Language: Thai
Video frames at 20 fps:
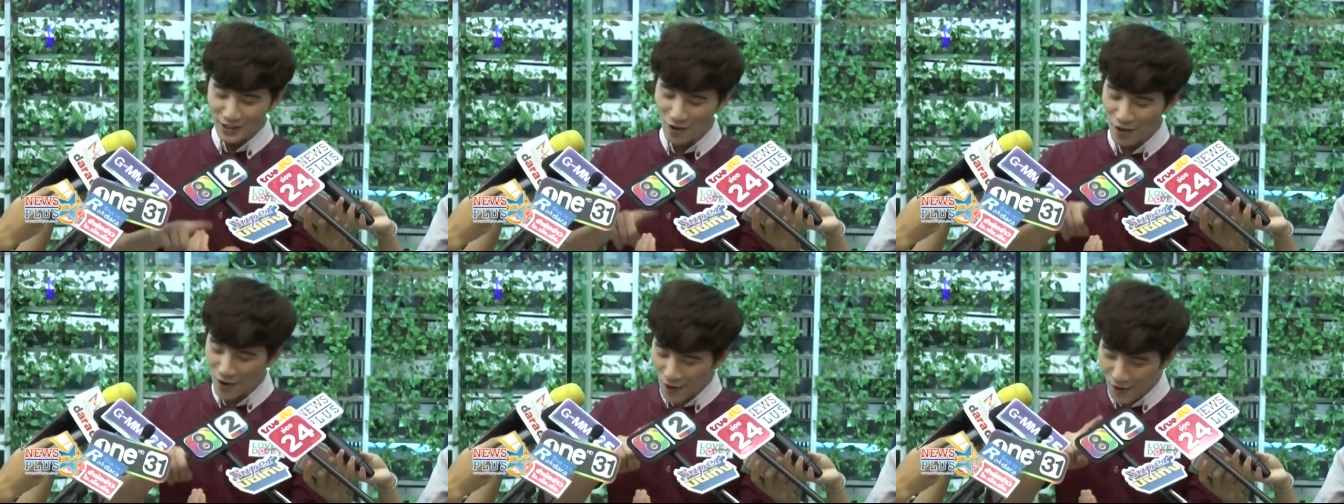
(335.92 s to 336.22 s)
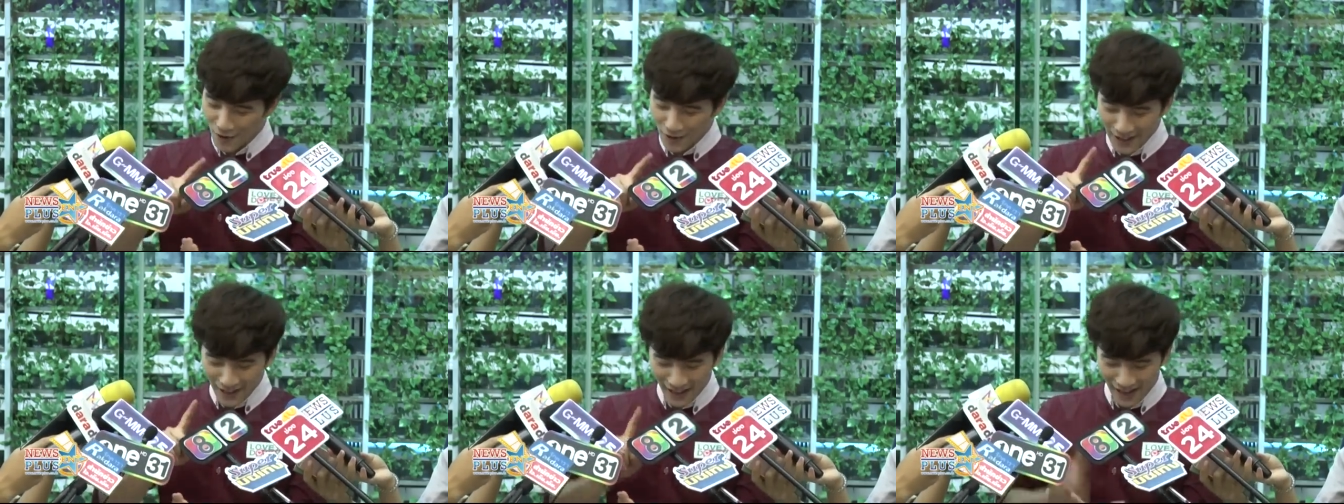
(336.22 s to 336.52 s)
ท้อ
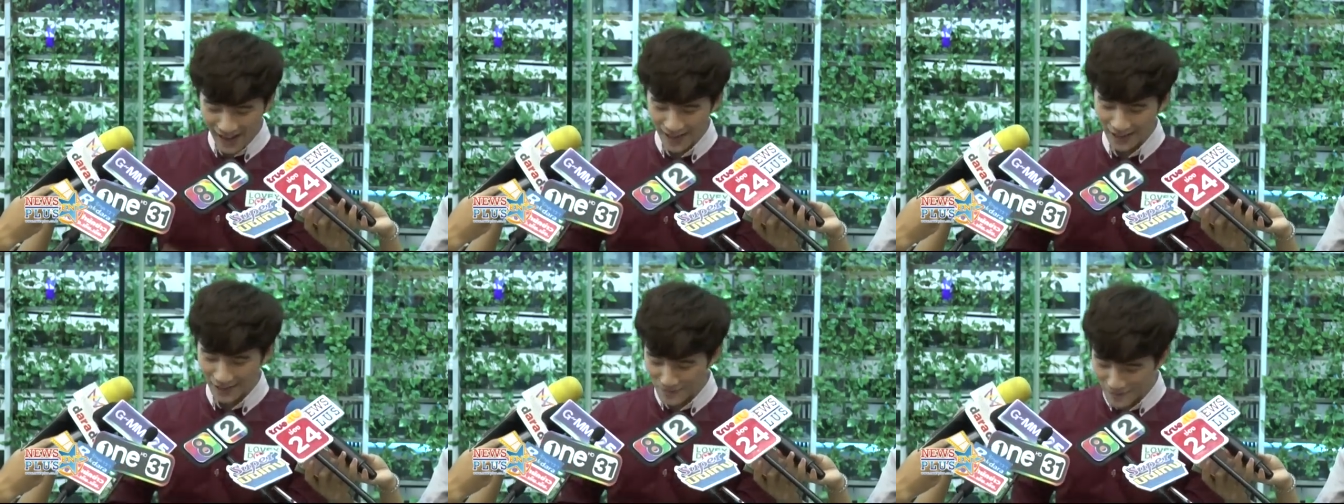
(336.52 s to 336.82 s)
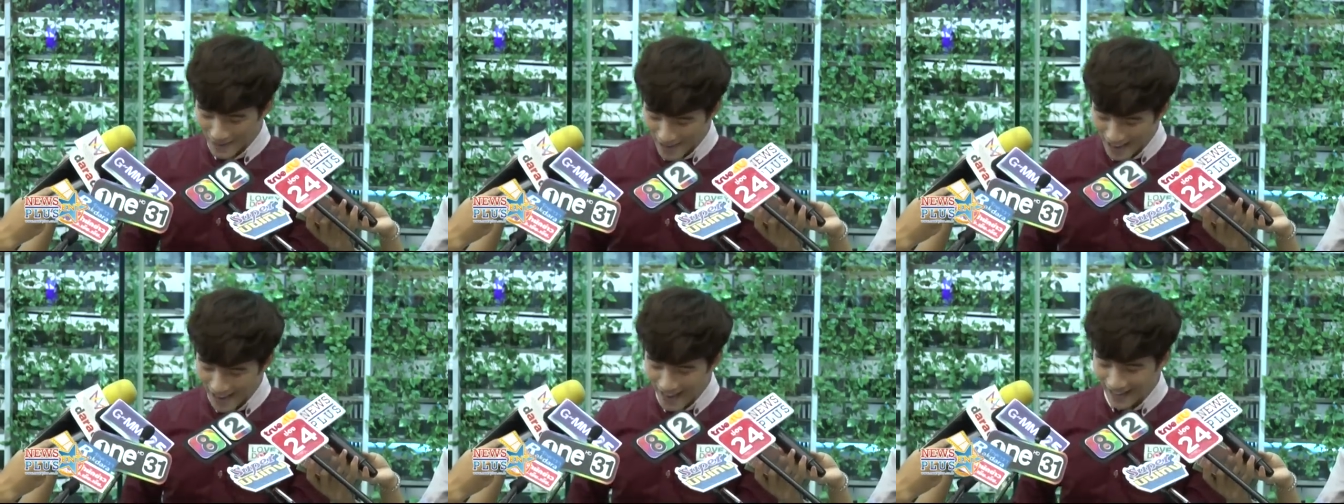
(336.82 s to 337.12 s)
งแข็ง
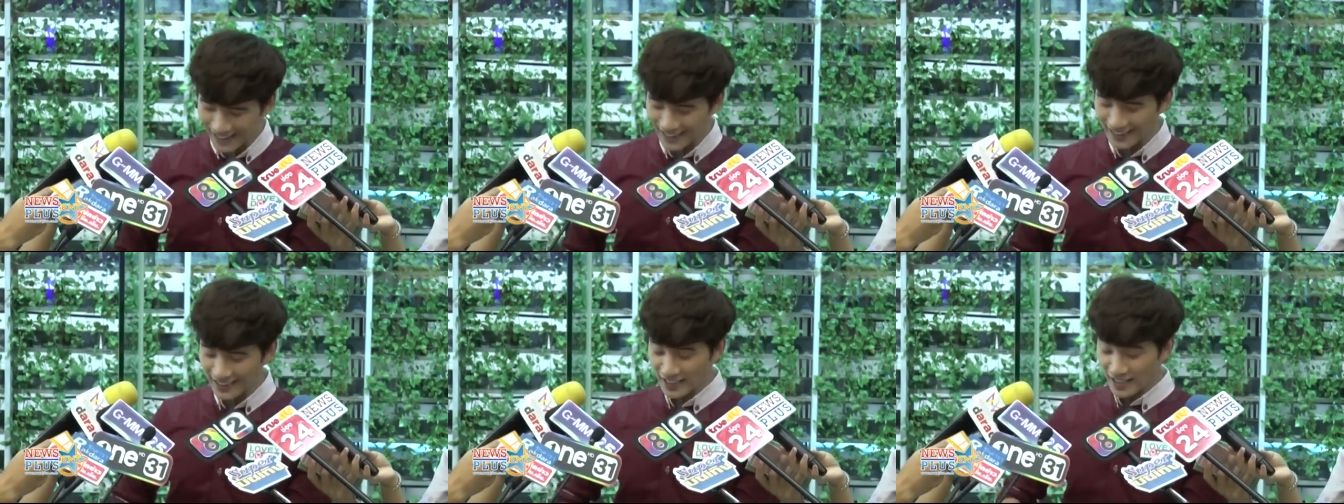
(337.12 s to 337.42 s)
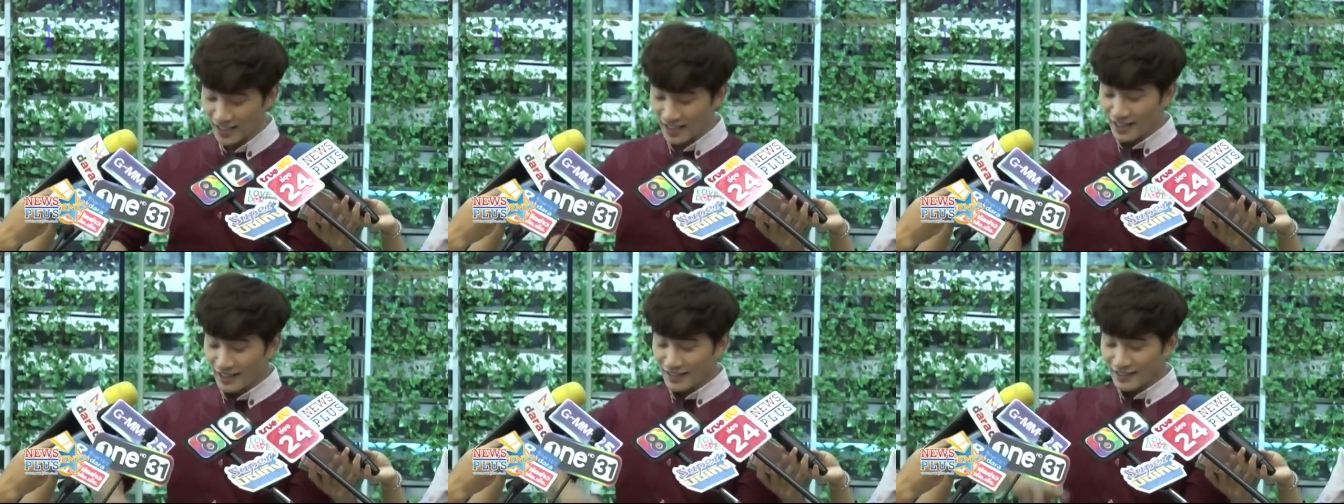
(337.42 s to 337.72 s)
บ้าง
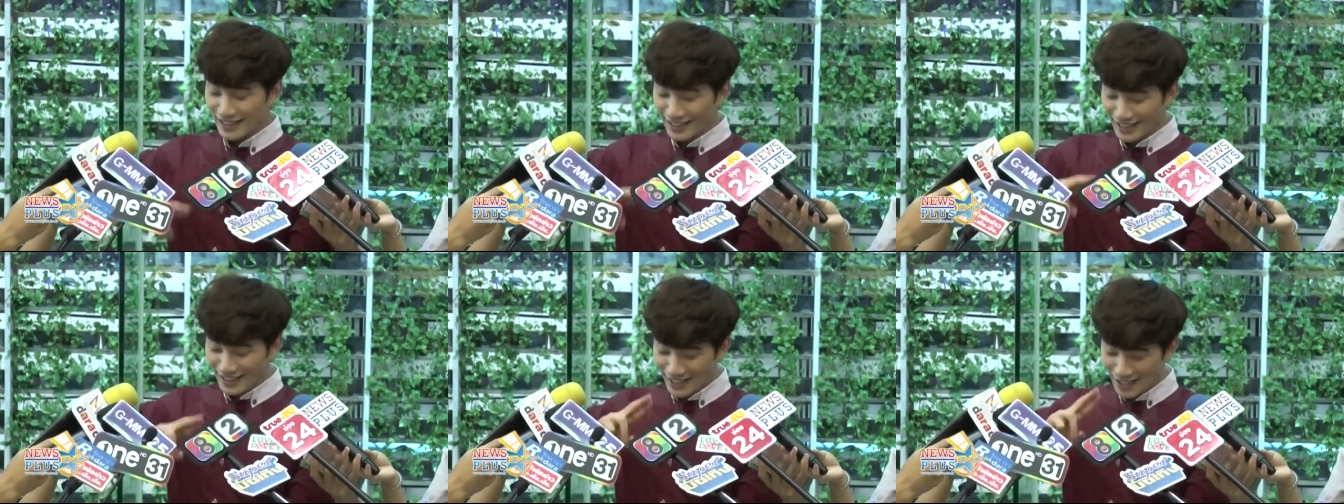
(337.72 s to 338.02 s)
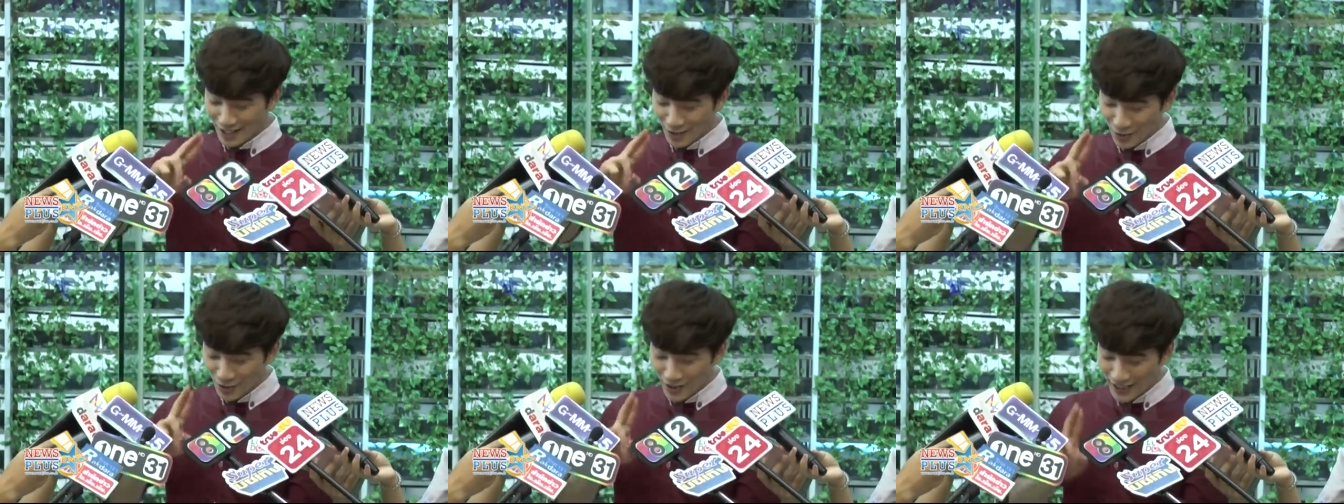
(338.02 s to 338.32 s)
ตะ
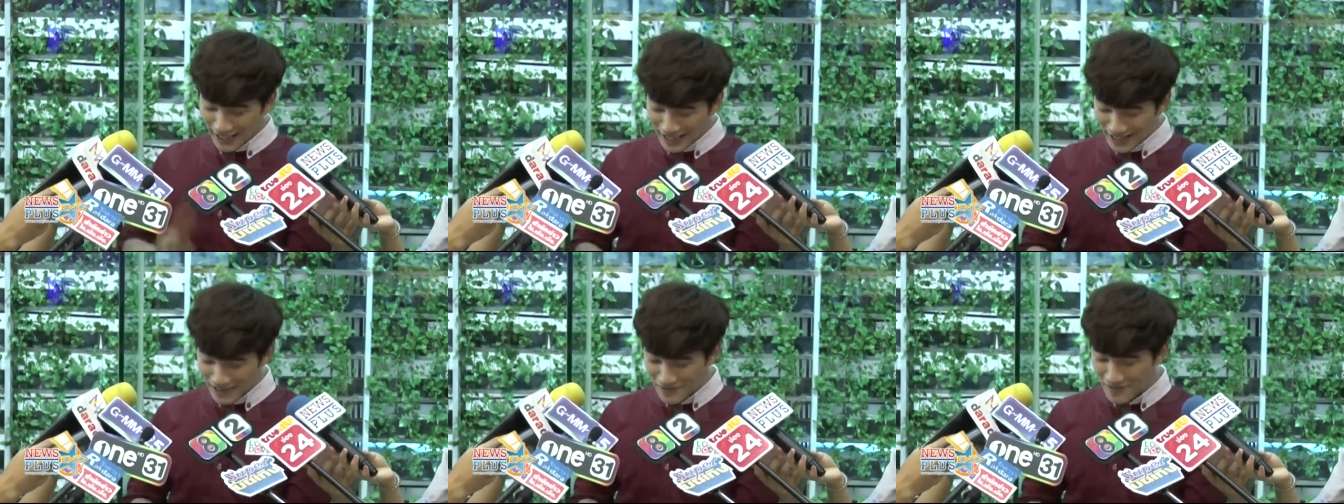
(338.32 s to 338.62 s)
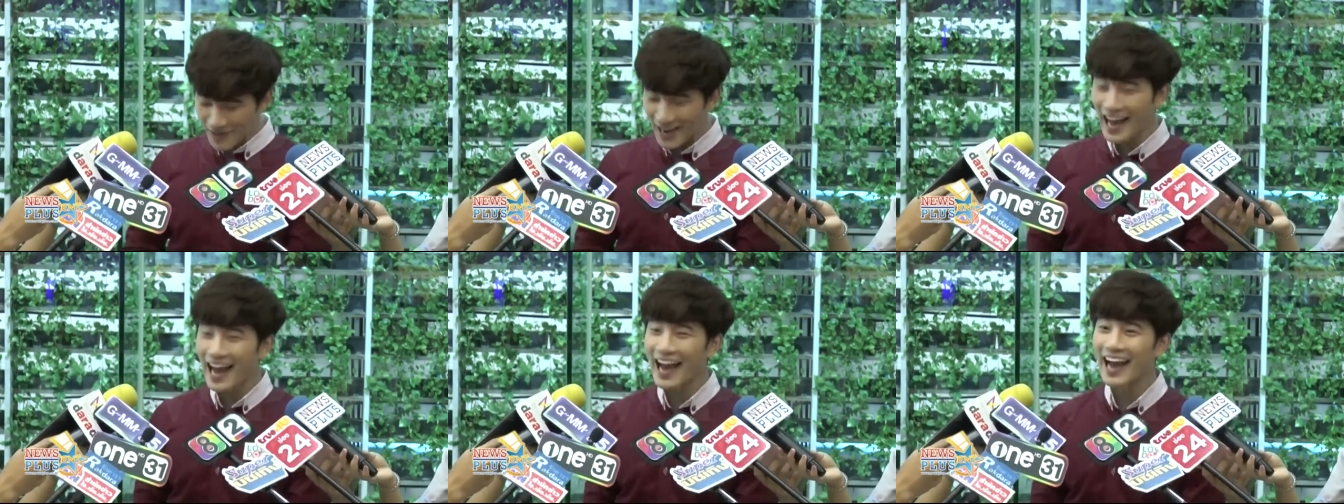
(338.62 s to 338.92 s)
คิวกิน
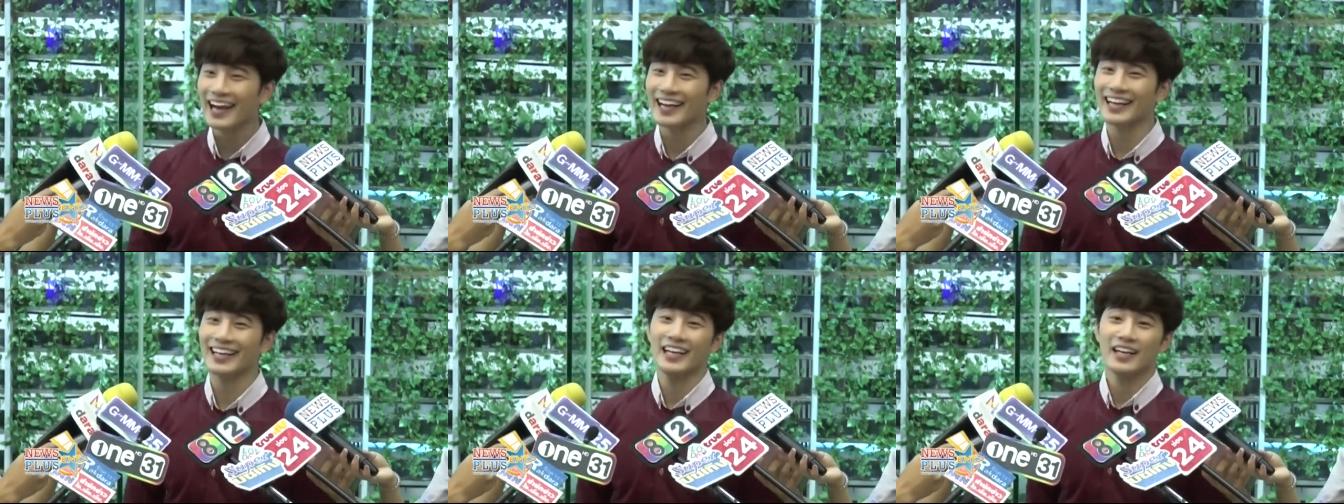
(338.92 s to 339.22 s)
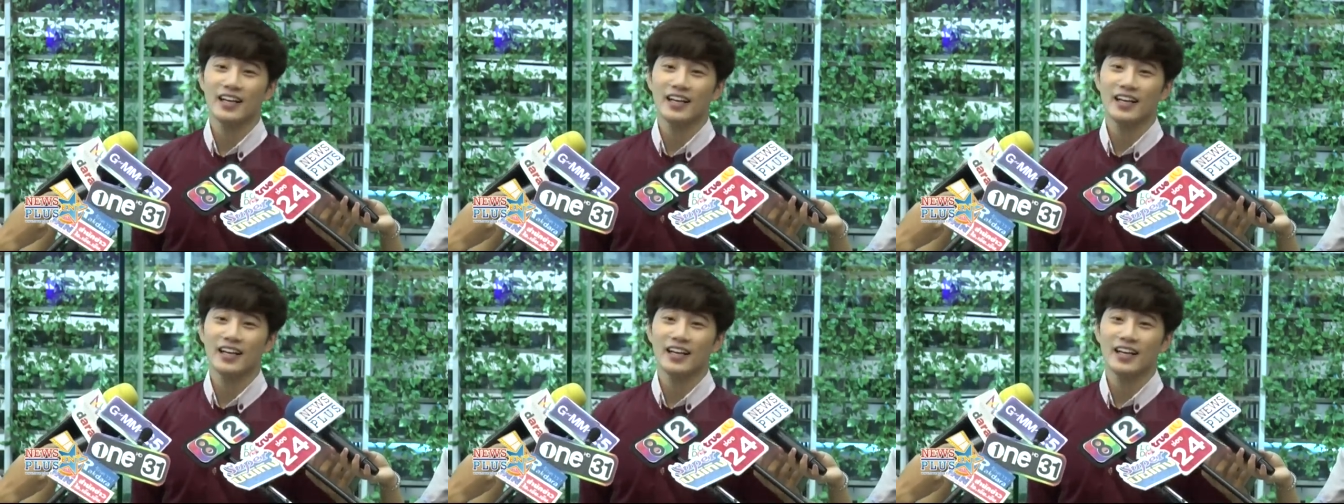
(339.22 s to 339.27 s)
บ้าง